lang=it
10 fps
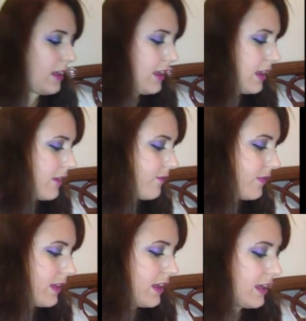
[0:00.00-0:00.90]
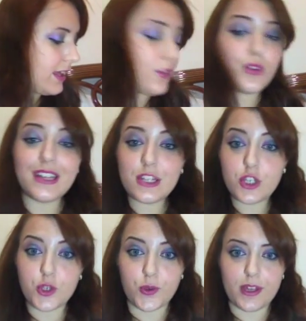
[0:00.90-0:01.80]
e eh, in
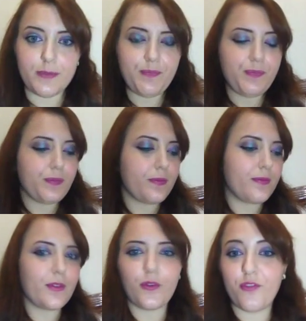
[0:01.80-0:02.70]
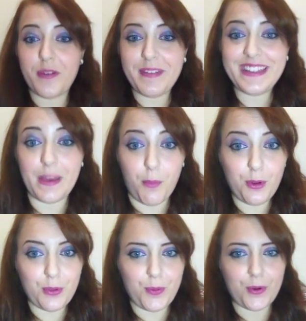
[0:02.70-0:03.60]
dotazione ovviamente è
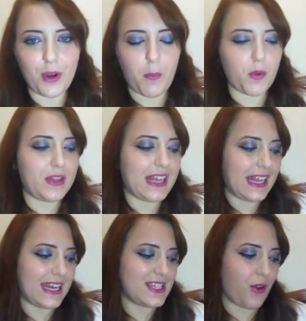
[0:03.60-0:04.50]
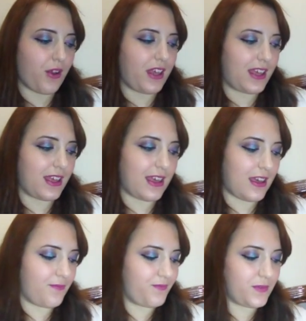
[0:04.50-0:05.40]
molto più economico del Clarisonic
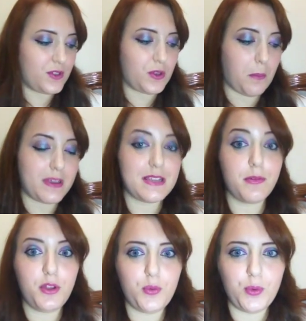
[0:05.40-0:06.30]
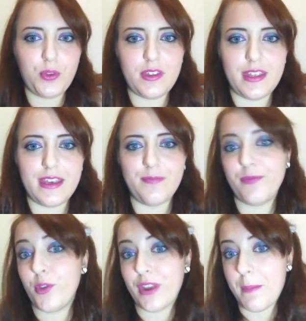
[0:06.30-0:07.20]
che insomma sapete tutti che
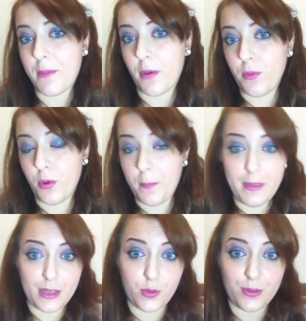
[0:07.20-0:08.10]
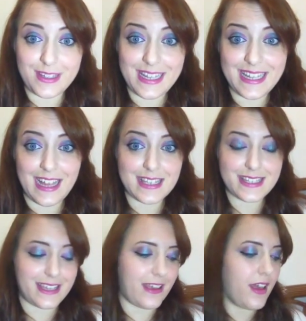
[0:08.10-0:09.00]
non è proprio per tutte le
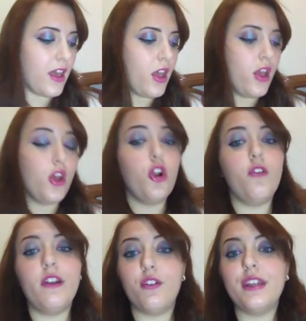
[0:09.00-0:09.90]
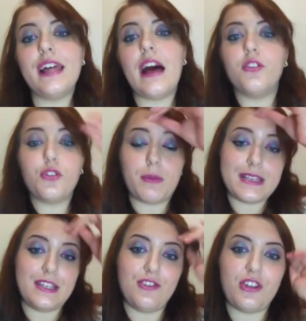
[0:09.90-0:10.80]
tasche lo volevo da tanto ma
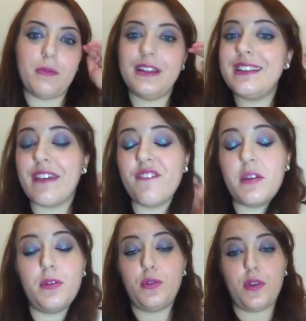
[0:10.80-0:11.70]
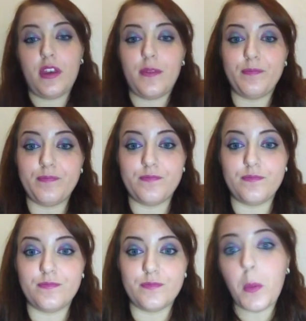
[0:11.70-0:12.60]
sinceramente è veramente mm,
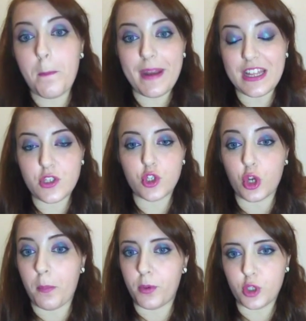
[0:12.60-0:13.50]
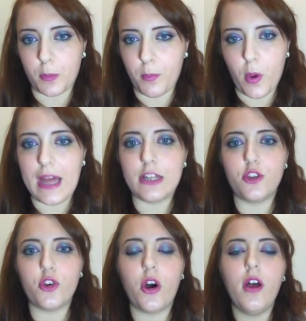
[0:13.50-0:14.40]
un prezzo troppo troppo
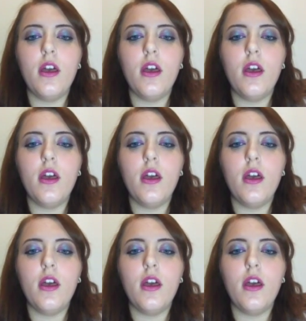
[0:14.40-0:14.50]
alto